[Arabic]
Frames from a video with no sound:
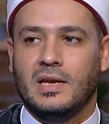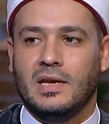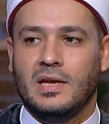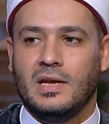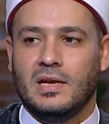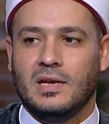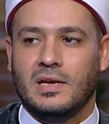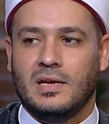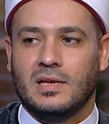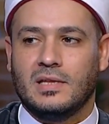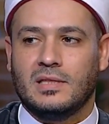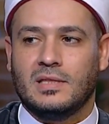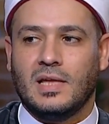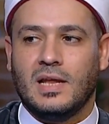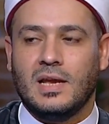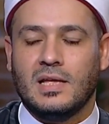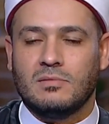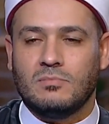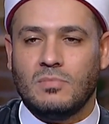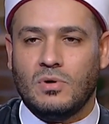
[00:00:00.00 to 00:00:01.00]

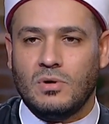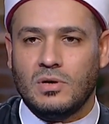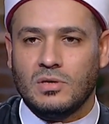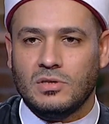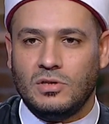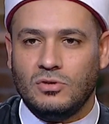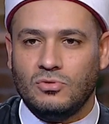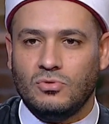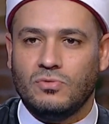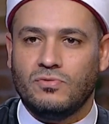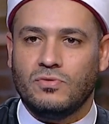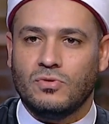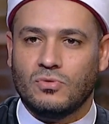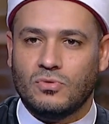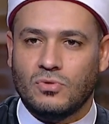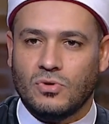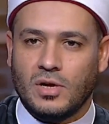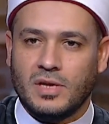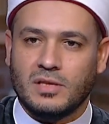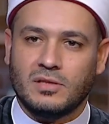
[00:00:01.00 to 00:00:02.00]
الثلاث مواضع دول في
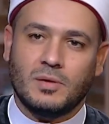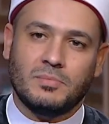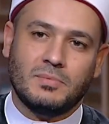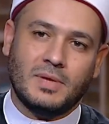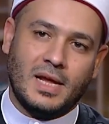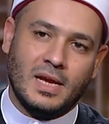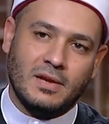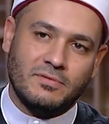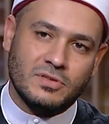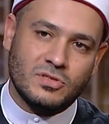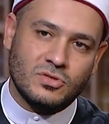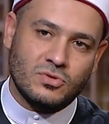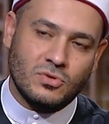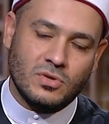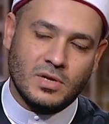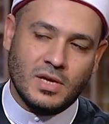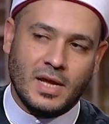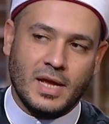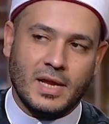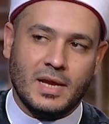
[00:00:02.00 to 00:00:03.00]
القرآن طب تعالى في
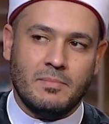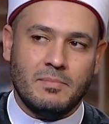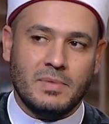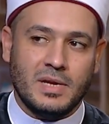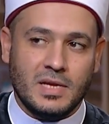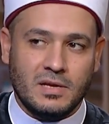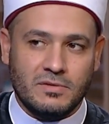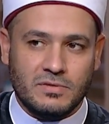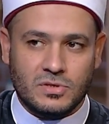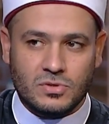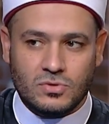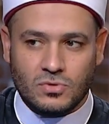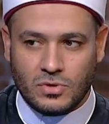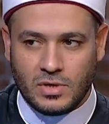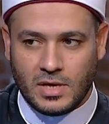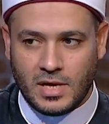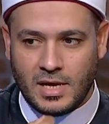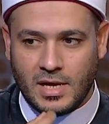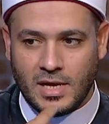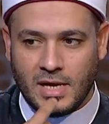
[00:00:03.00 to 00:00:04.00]
السنة لما نيجي في
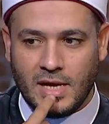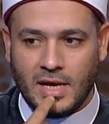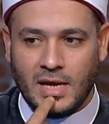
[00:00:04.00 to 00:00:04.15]
السنة